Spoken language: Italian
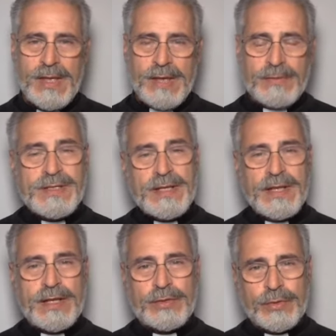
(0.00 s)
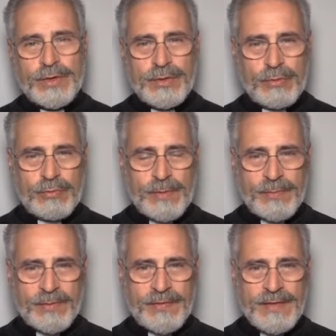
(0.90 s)
Questi indicatori, dunque i
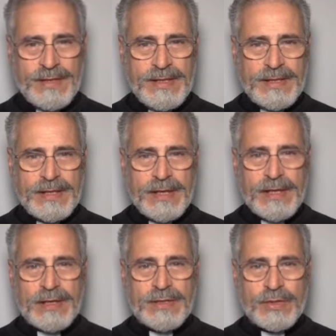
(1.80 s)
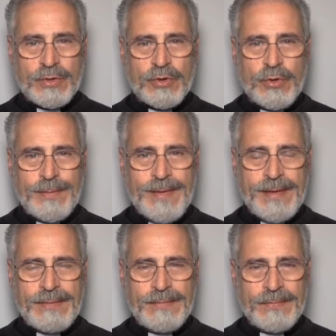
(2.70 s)
profeti, sono
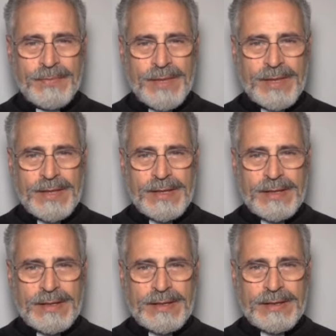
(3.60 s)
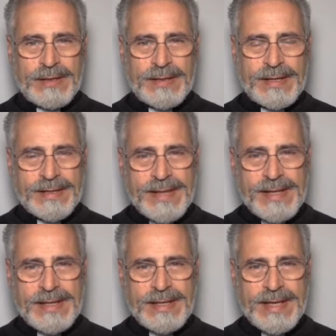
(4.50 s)
come eh,
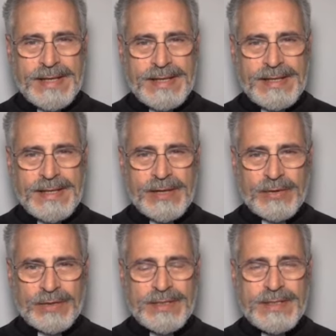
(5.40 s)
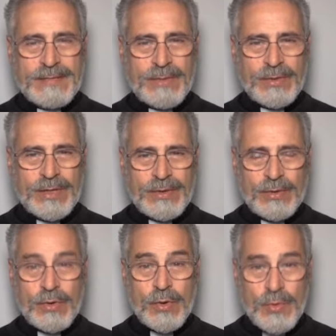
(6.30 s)
cartelli che indicano,
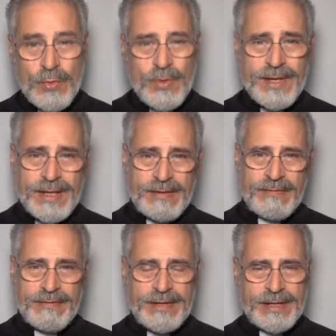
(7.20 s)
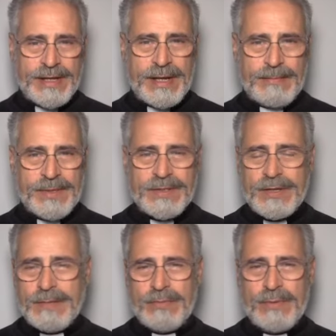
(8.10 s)
testimoniano colui che deve venire, la
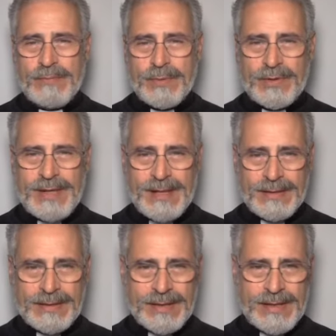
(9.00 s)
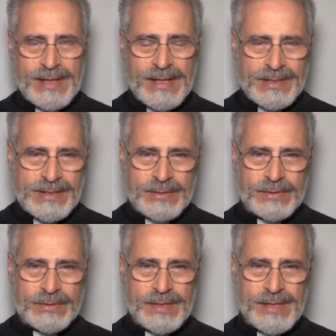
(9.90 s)
persona più importante della
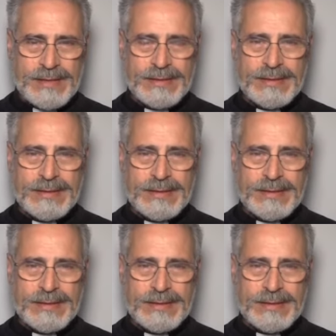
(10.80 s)
storia,